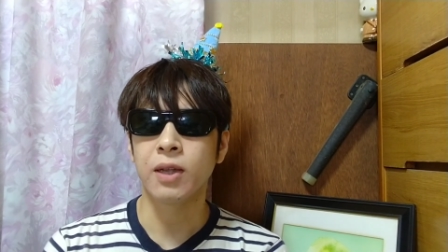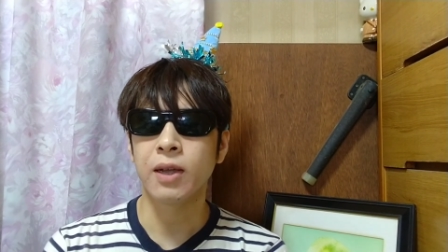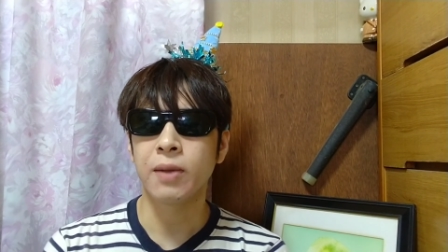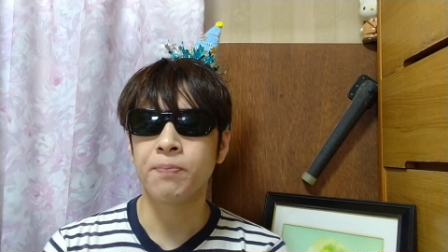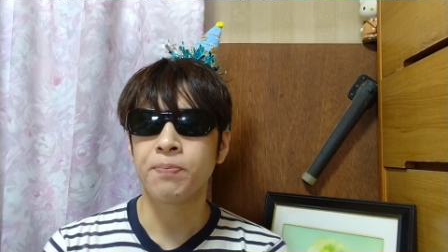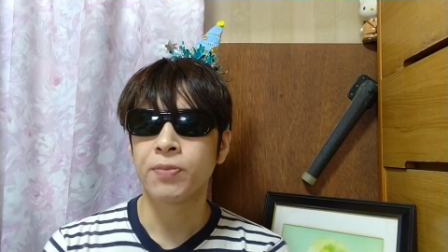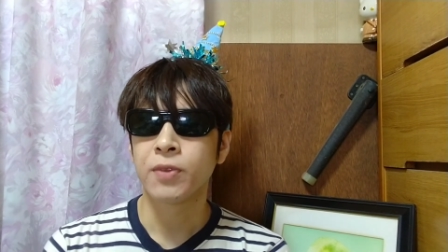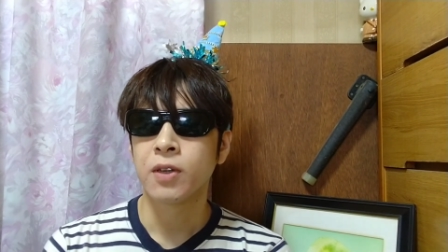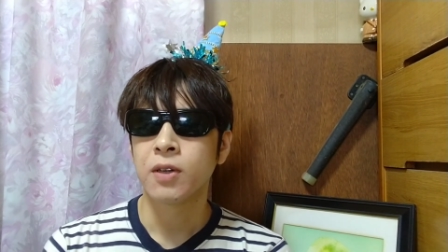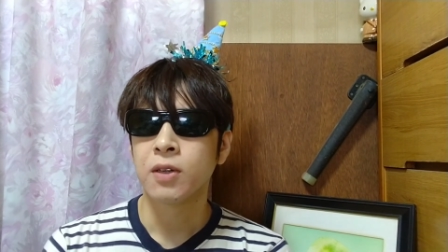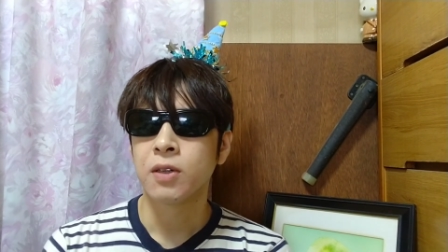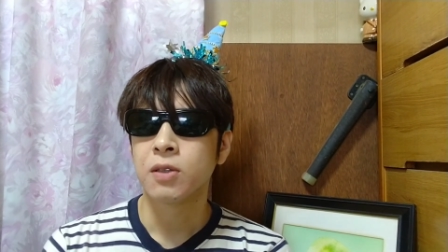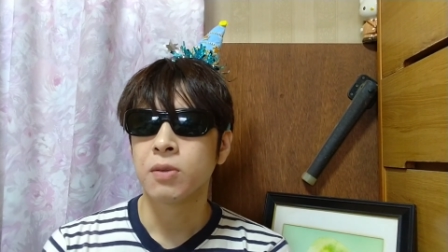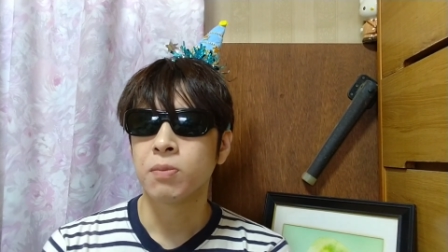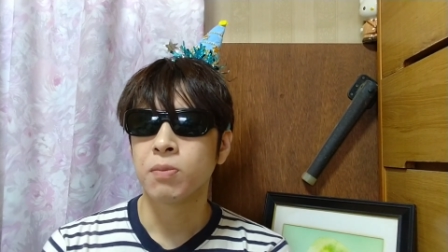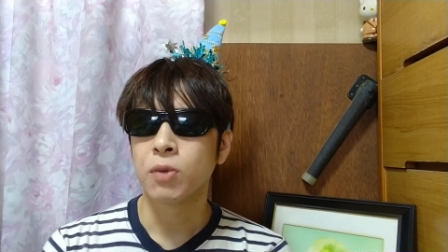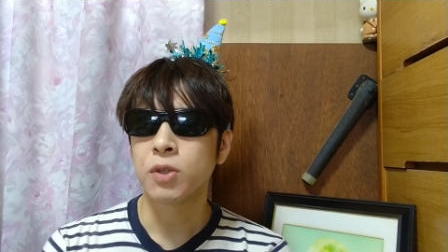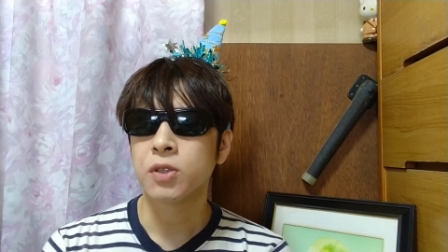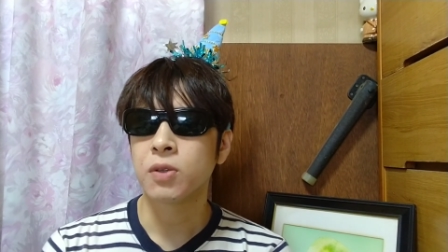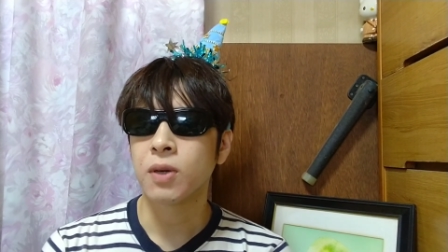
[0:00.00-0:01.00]
で、
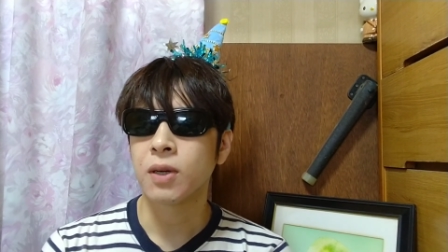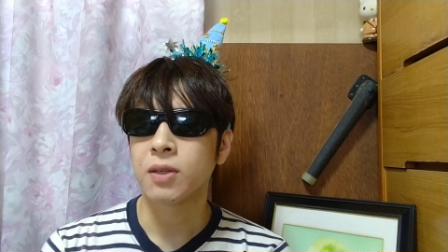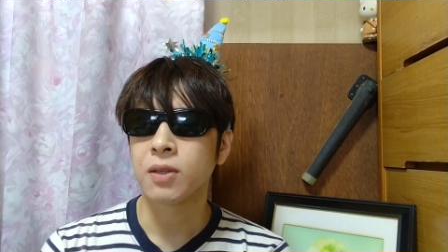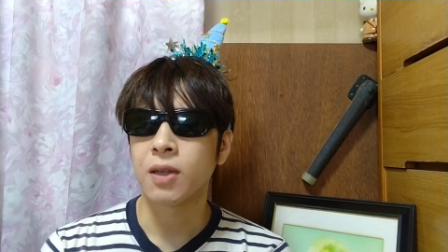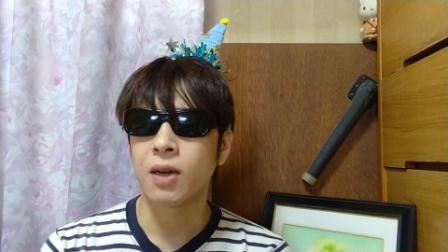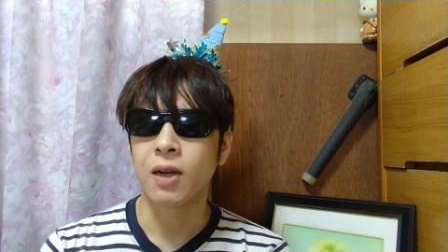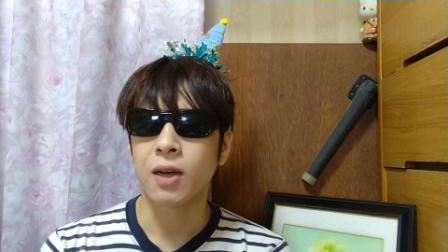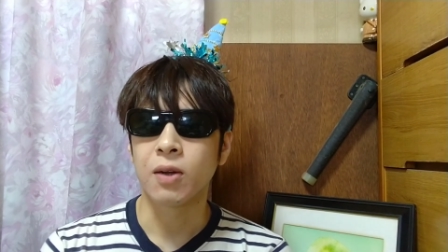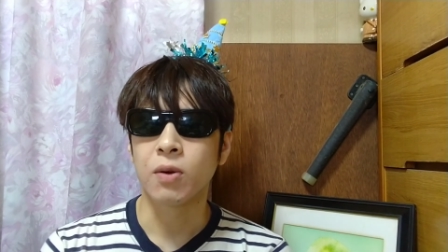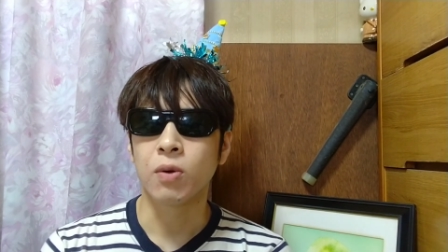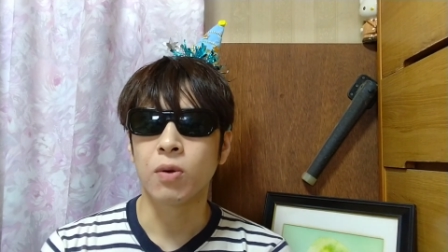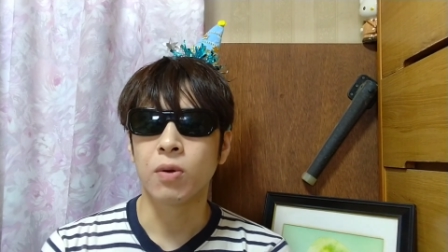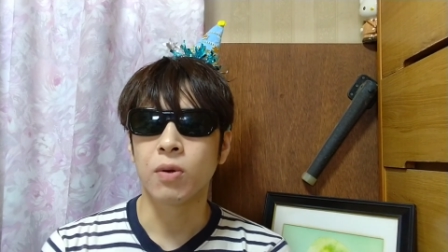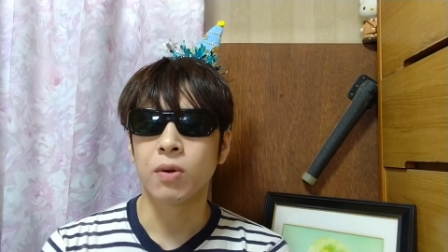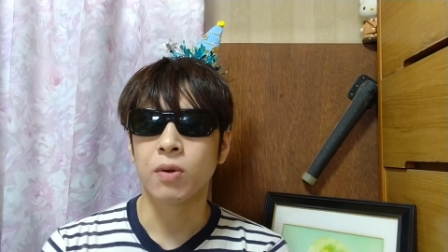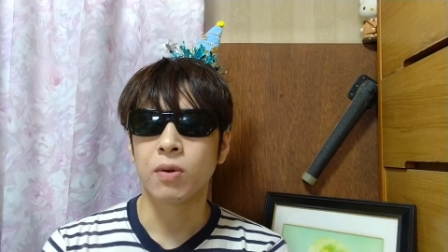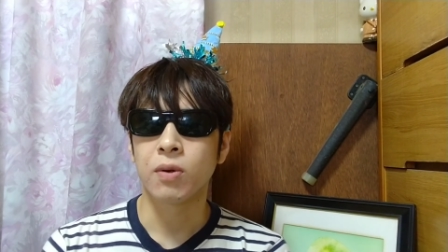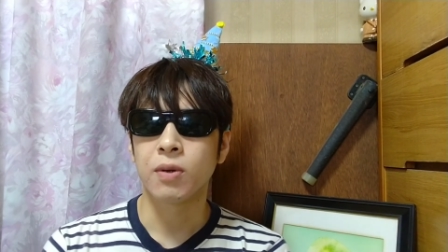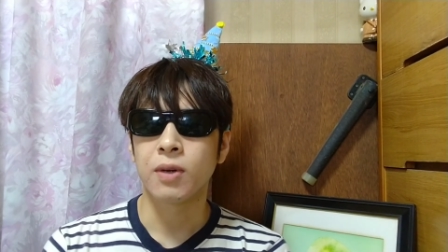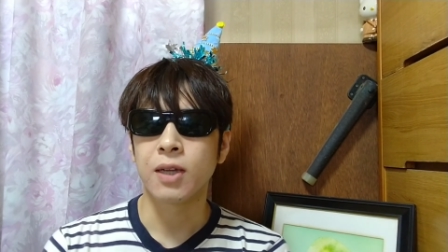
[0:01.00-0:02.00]
もしよかったら、あ
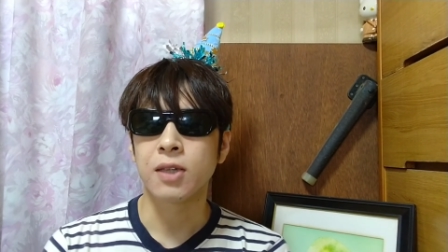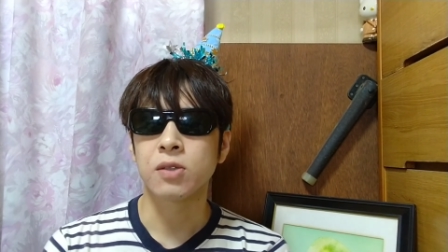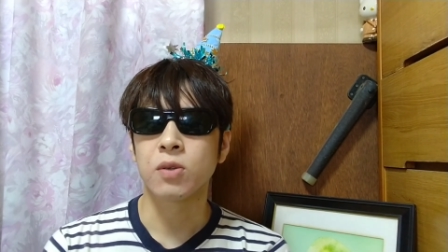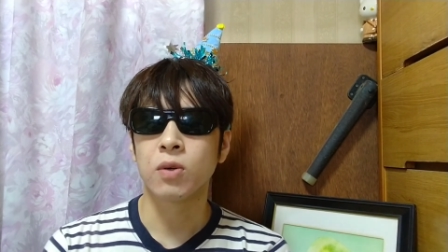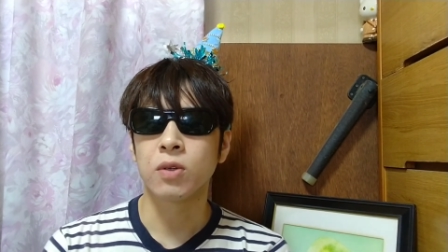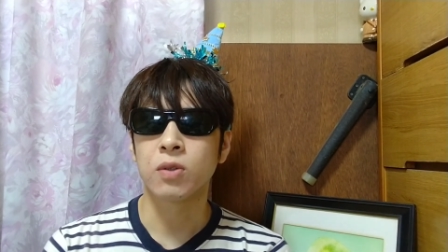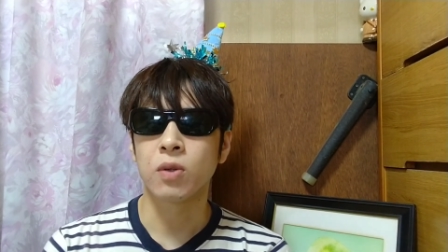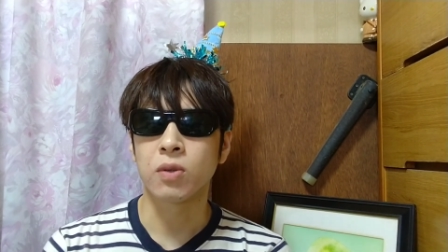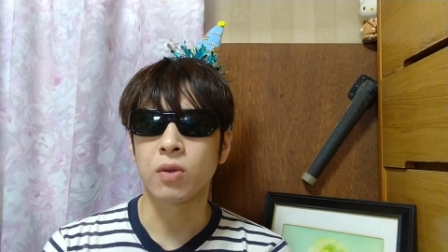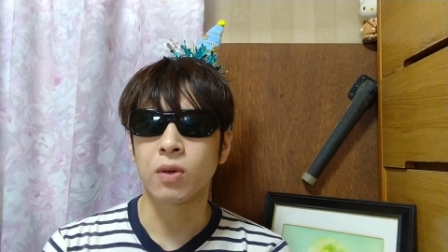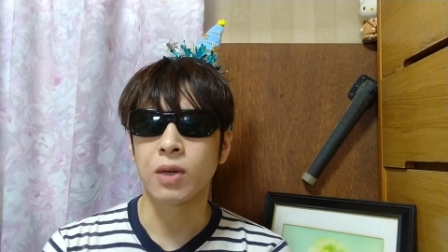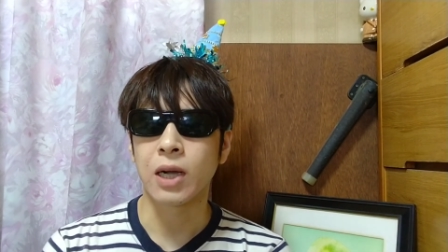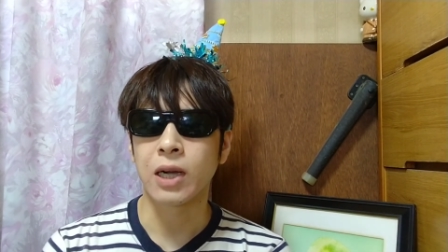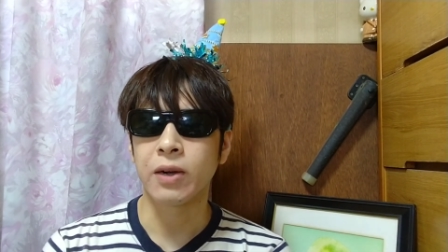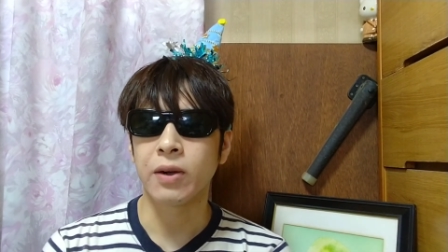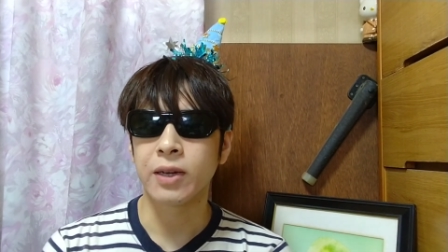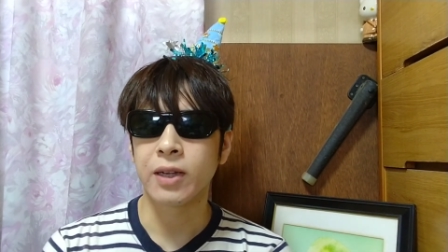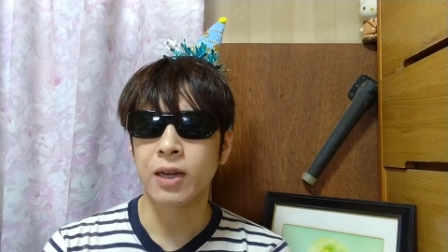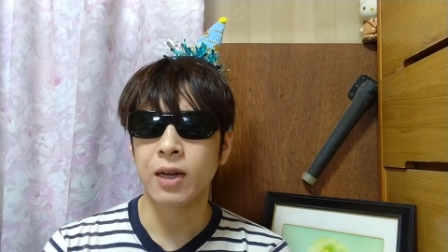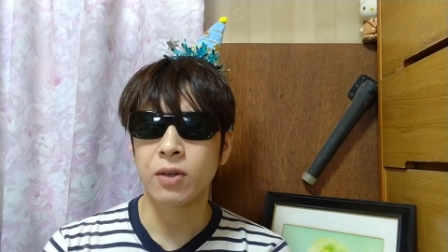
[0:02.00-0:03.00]
の、ね、その人と関
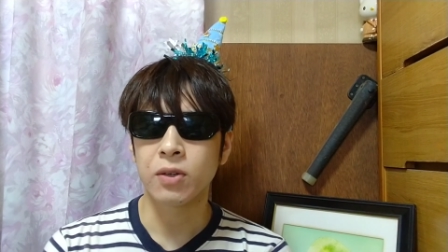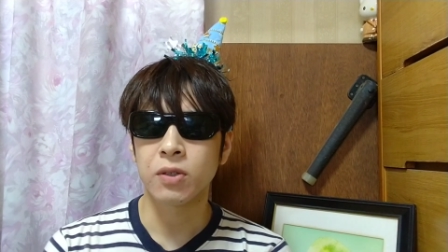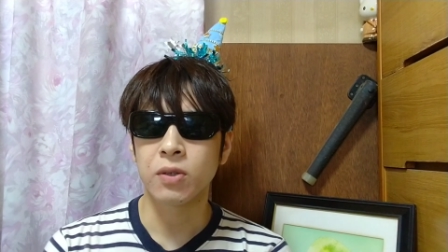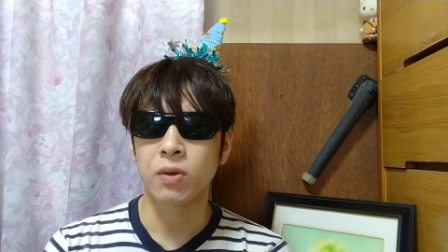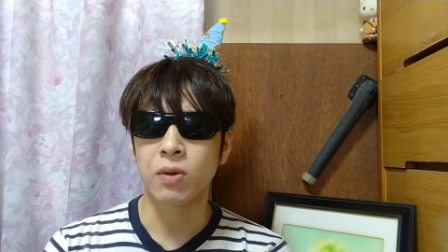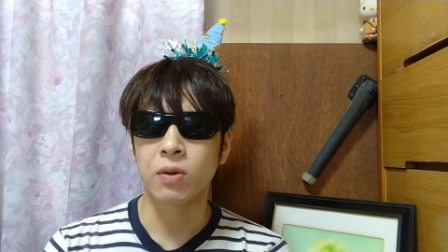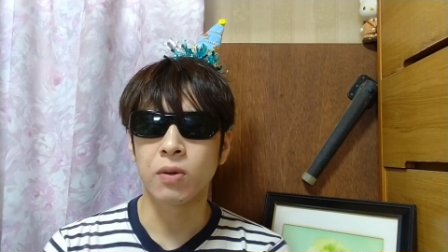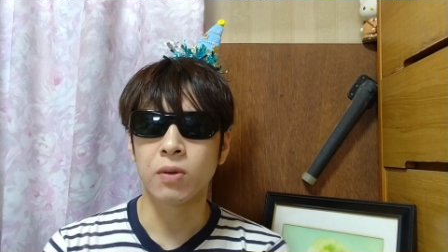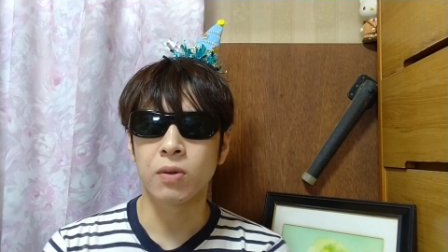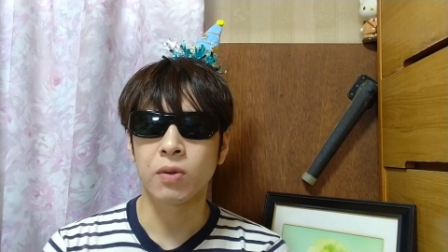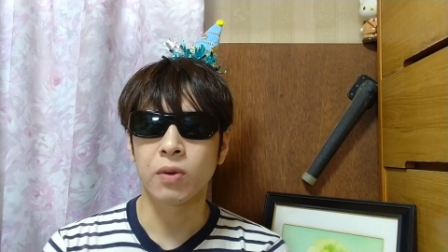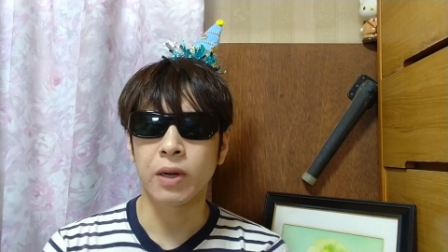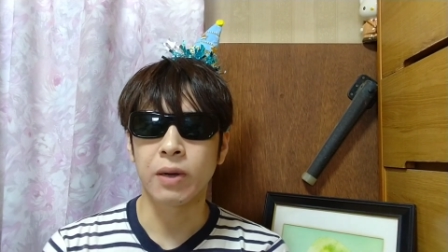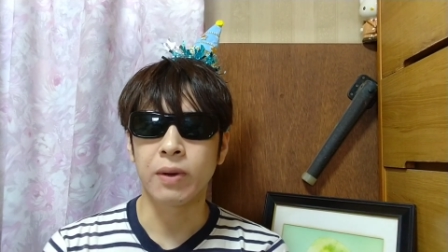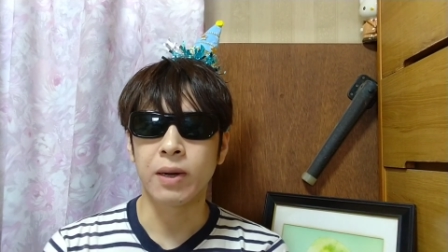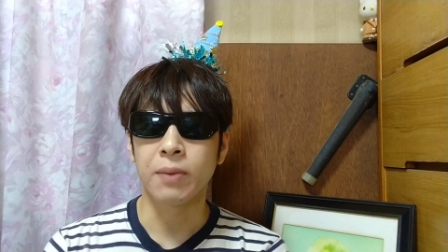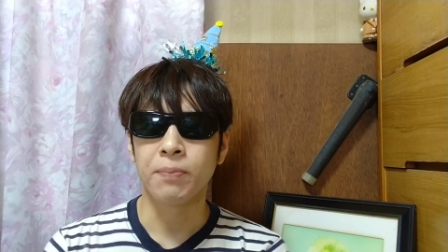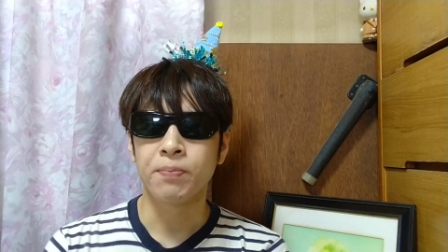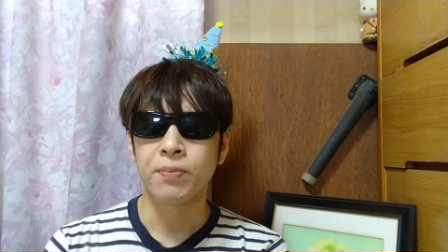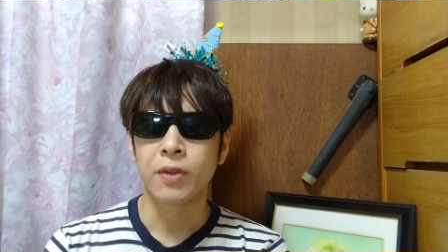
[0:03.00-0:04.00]
わりがある人とか
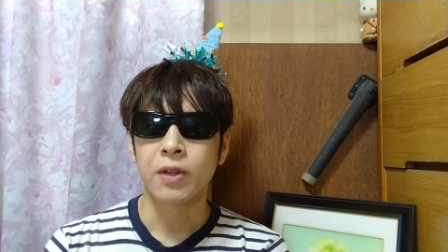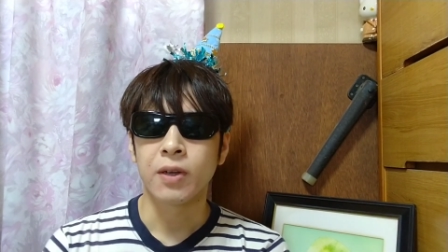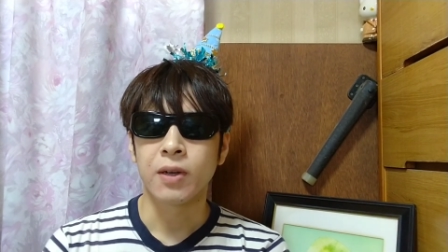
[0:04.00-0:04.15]
は、